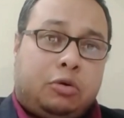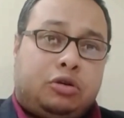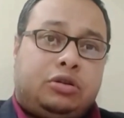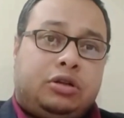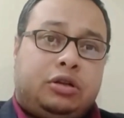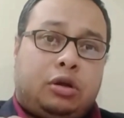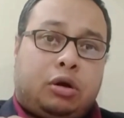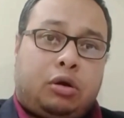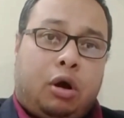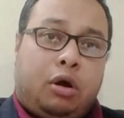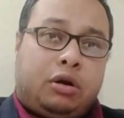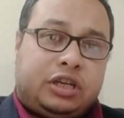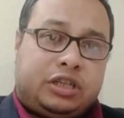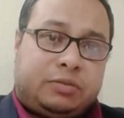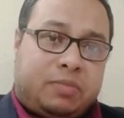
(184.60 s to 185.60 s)
সমর্থিত
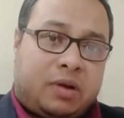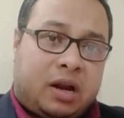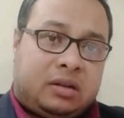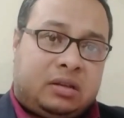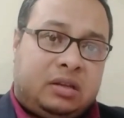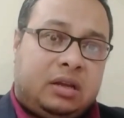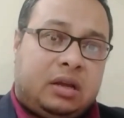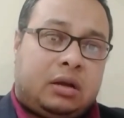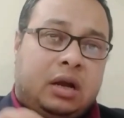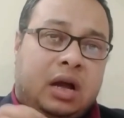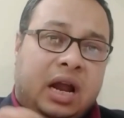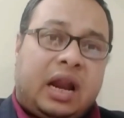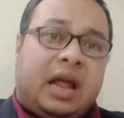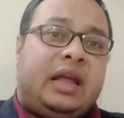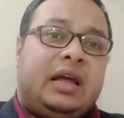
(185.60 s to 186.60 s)
কংগ্রেস প্রার্থী
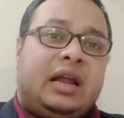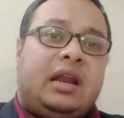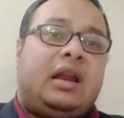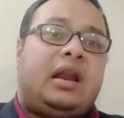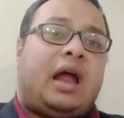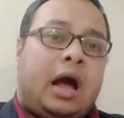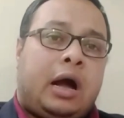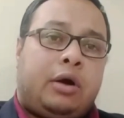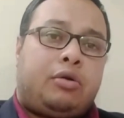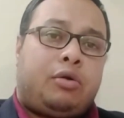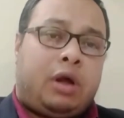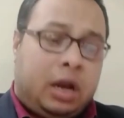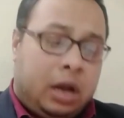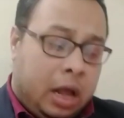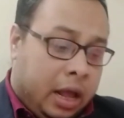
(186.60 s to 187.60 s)
কানাইয়ালাল
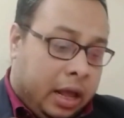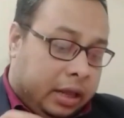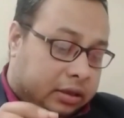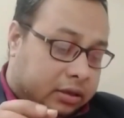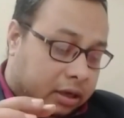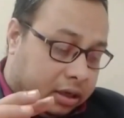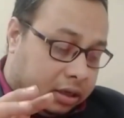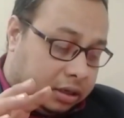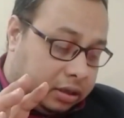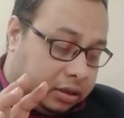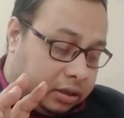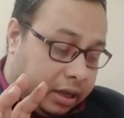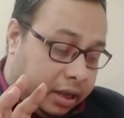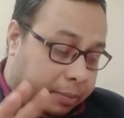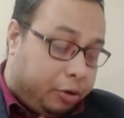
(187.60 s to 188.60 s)
আগরওয়াল
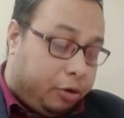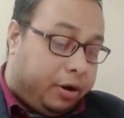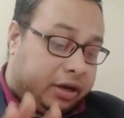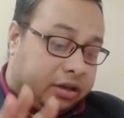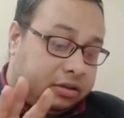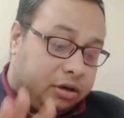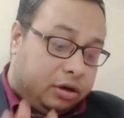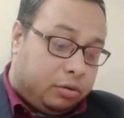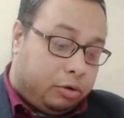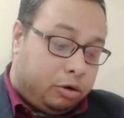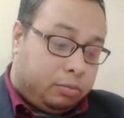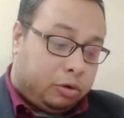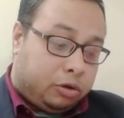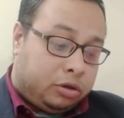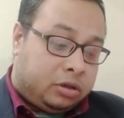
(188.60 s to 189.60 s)
হেভিওয়েট
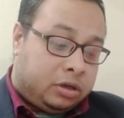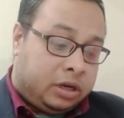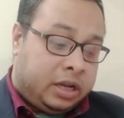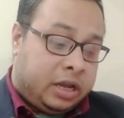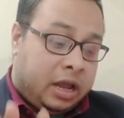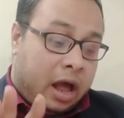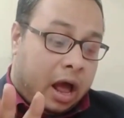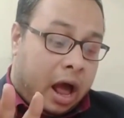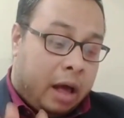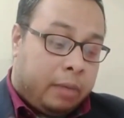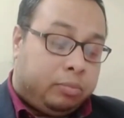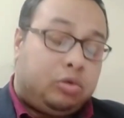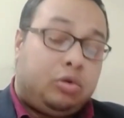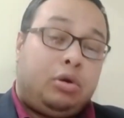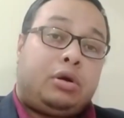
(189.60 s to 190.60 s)
তৃণমূল মন্ত্রী
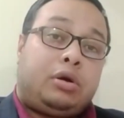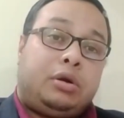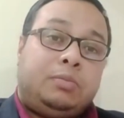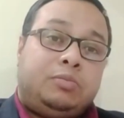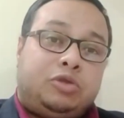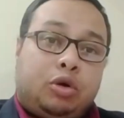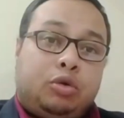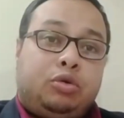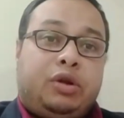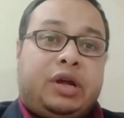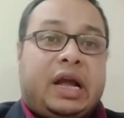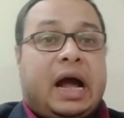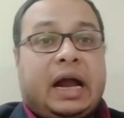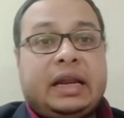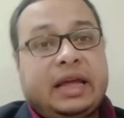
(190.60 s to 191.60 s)
আব্দুল করিম
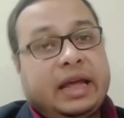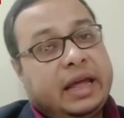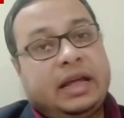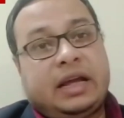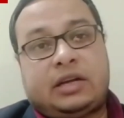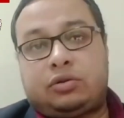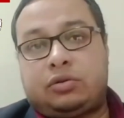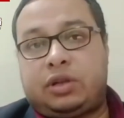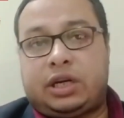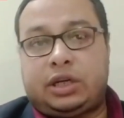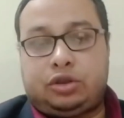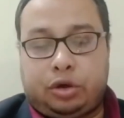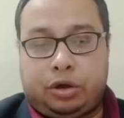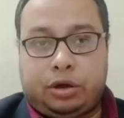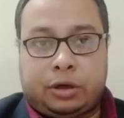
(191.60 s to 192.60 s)
চৌধুরীকে হারিয়ে এই আসন
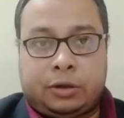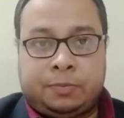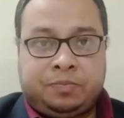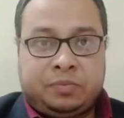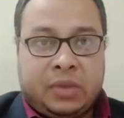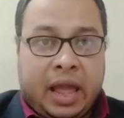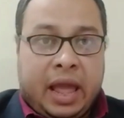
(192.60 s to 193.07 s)
থেকে জয়ী হন